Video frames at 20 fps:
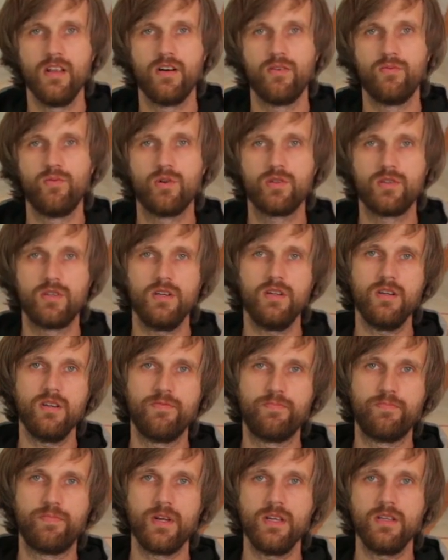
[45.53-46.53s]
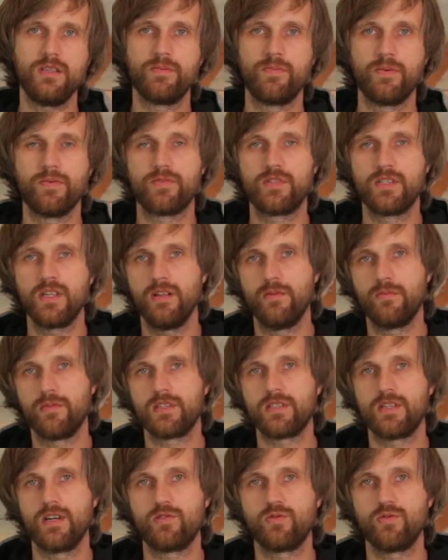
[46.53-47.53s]
Вот, и в принципе в целом
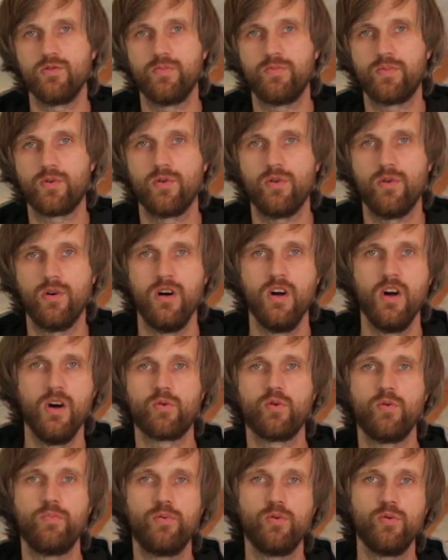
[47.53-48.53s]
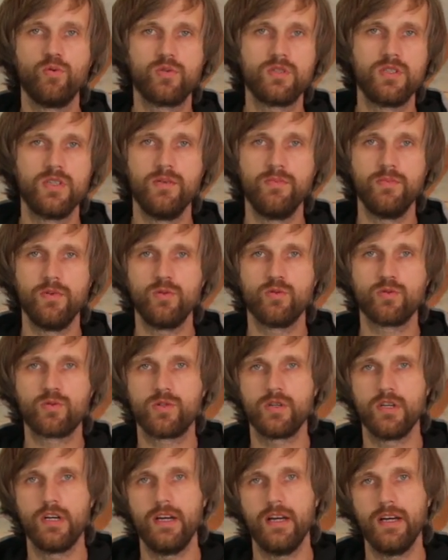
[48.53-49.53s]
расскажу про, про плюсы и
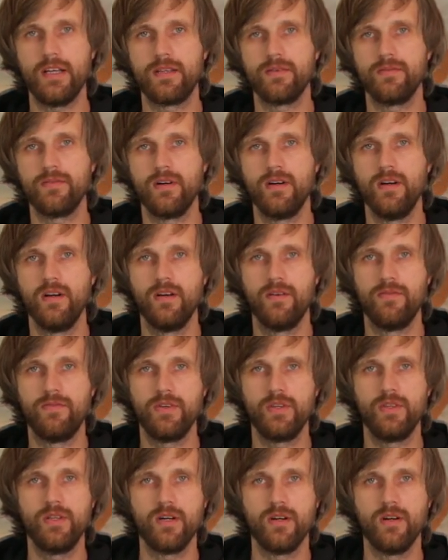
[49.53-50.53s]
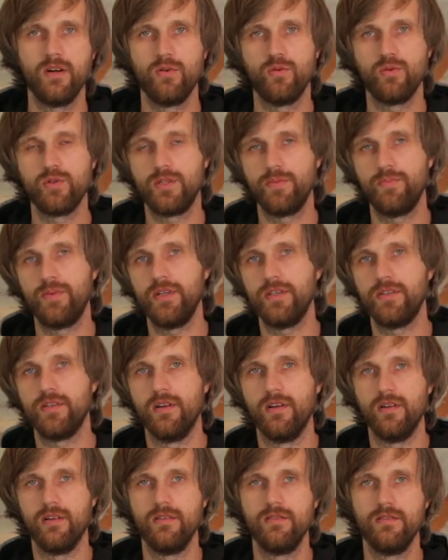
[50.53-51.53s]
минусы этого вида
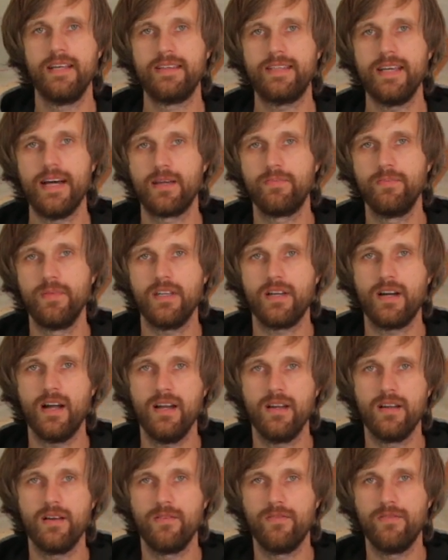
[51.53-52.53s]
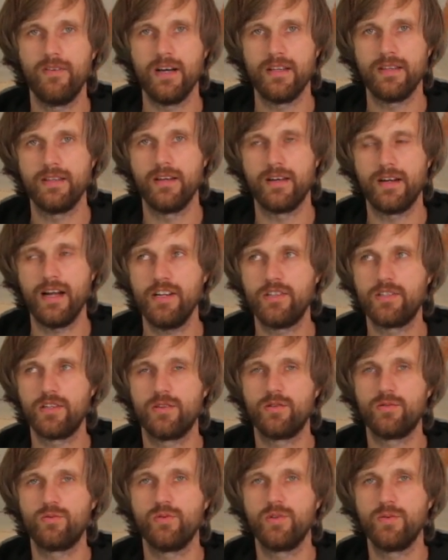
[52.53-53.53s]
утеплителя. Итак, минеральная вата. Раньше
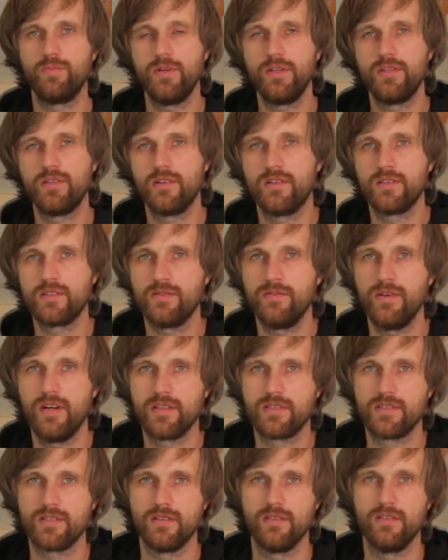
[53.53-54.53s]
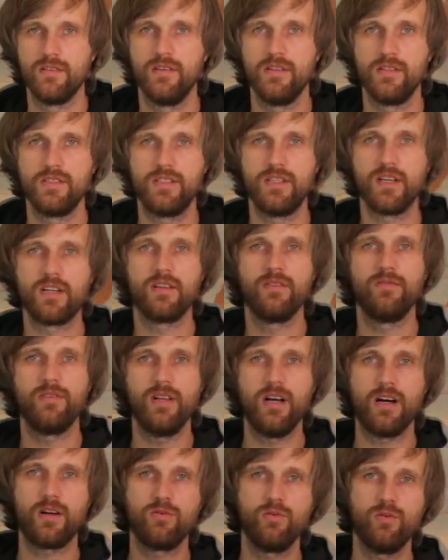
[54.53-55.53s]
этот утеплитель назывался
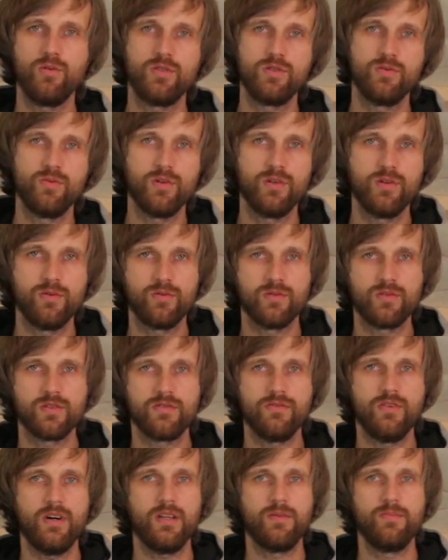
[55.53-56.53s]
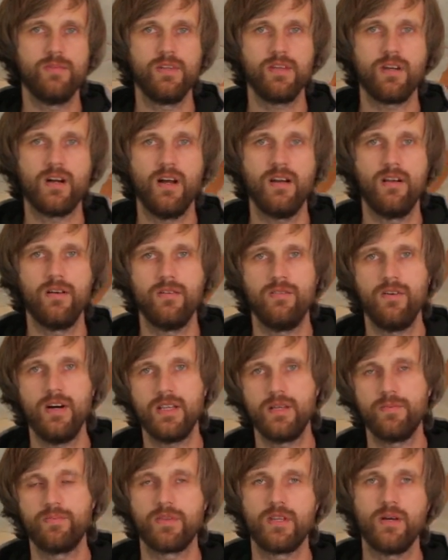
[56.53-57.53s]
стекловолокно, сегодня его называют минеральная
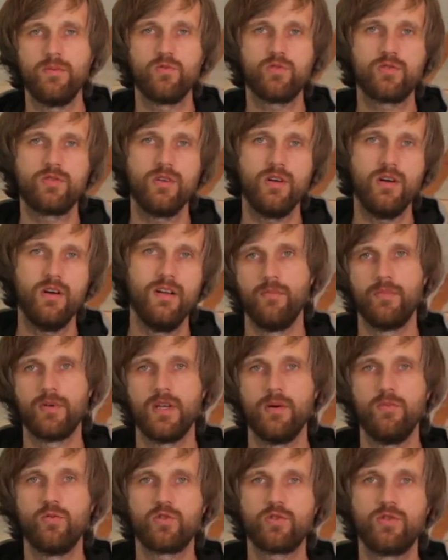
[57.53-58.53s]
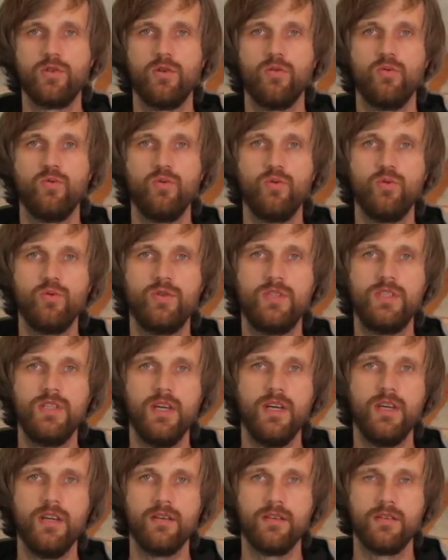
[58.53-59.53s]
вата, потому что, потому что у
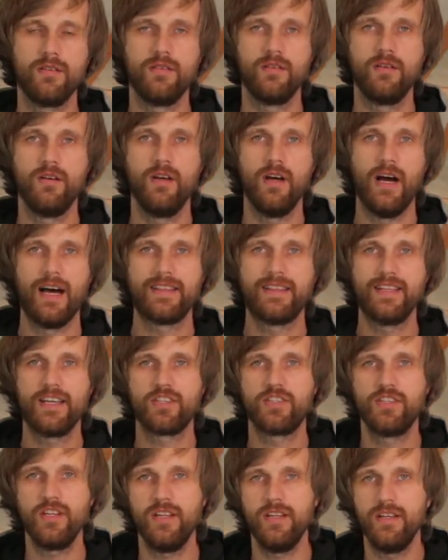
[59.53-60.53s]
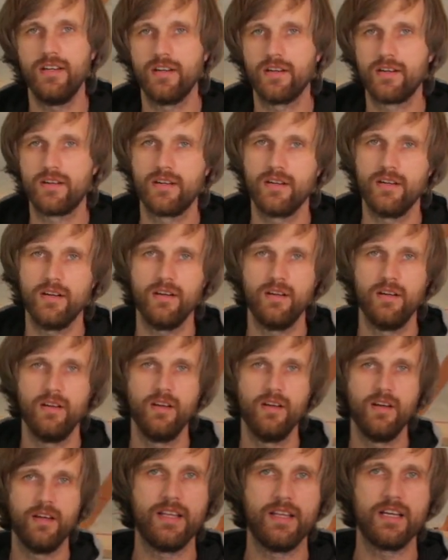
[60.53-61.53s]
людей отношение к
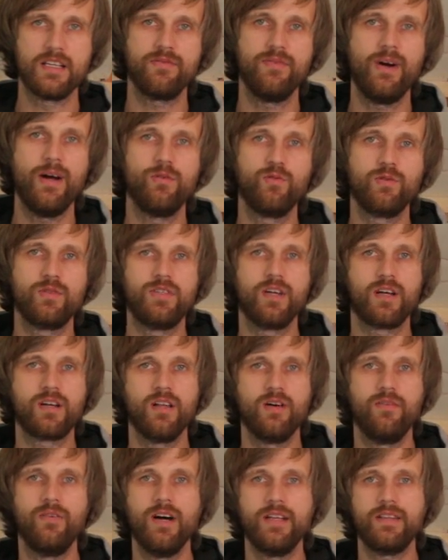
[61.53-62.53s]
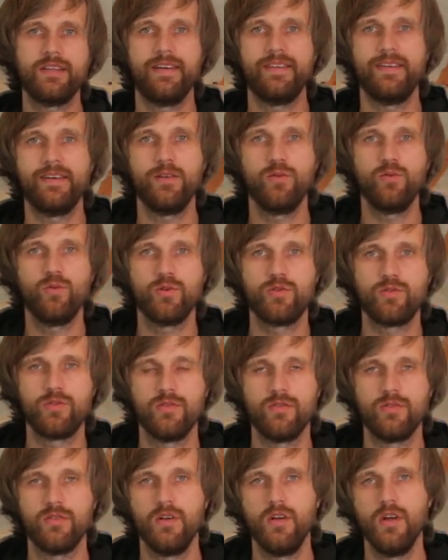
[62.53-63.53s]
названию стекловата, она не
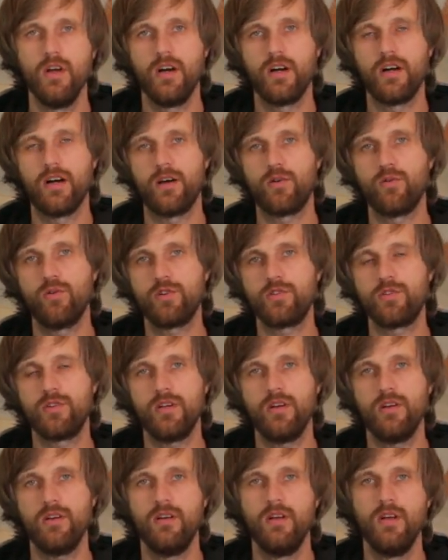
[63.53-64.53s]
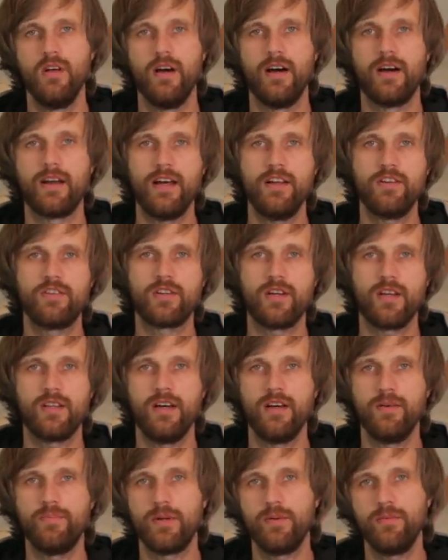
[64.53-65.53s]
очень хорошая. Раньше,
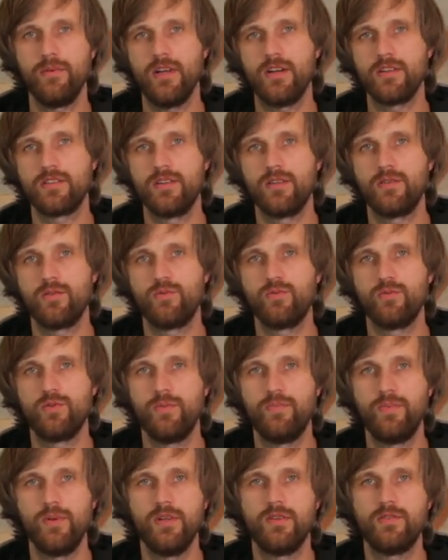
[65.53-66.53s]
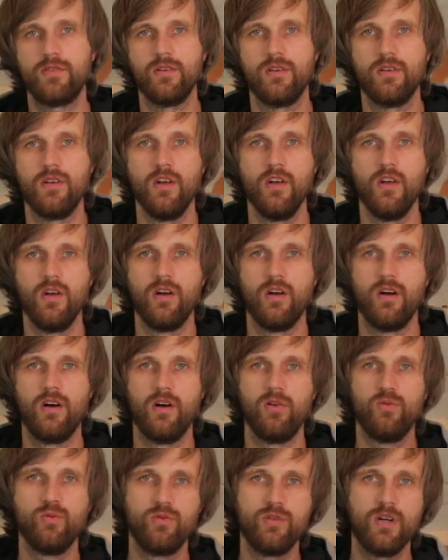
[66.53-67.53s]
когда применялся этот утеплитель,
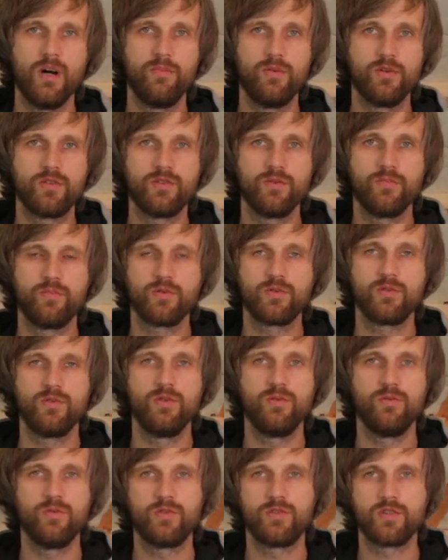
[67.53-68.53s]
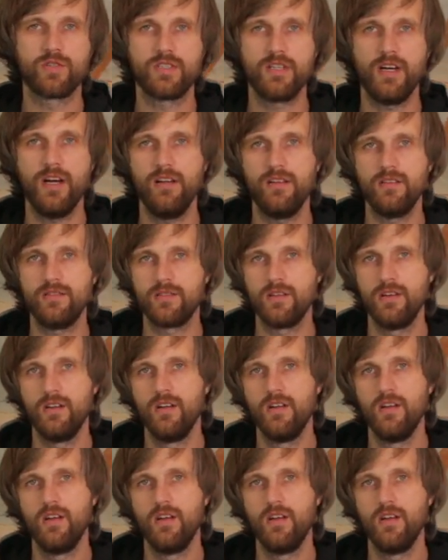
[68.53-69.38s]
э, люди обычно после него чесались.